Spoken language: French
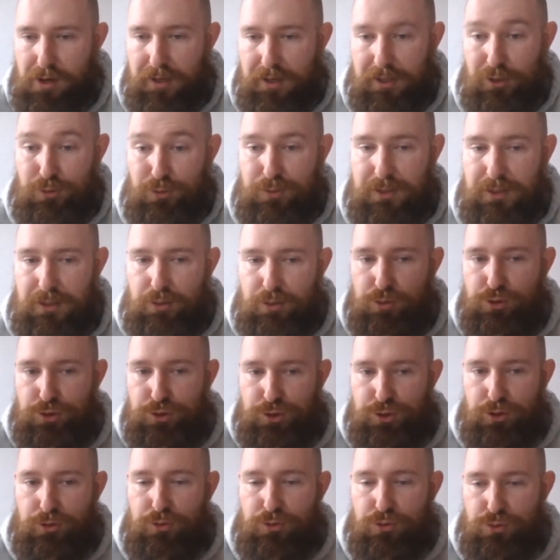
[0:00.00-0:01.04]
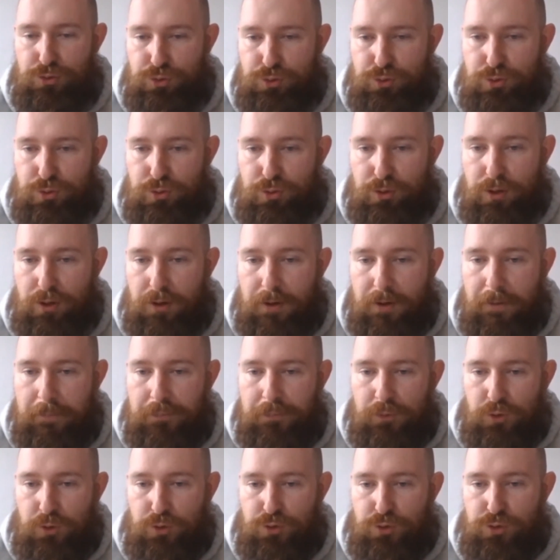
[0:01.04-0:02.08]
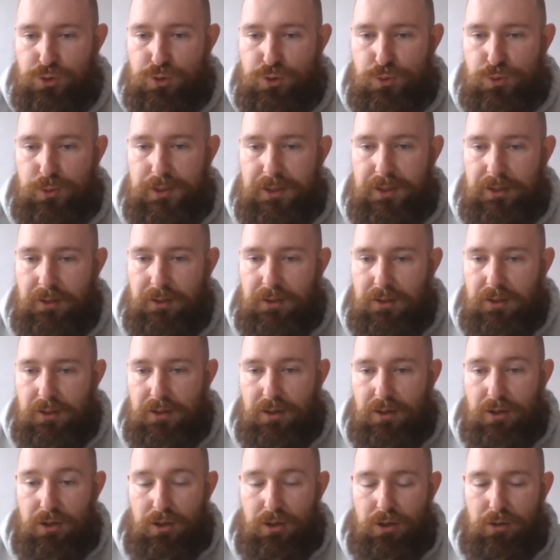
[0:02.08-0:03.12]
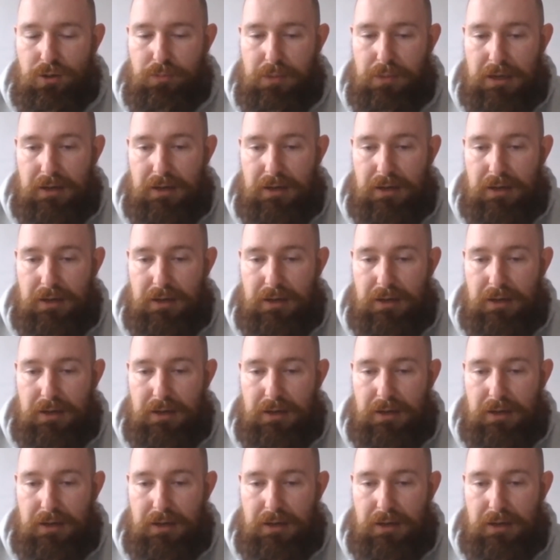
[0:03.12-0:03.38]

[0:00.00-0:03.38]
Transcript: aiguiller le jeune que je, que je suis, bah,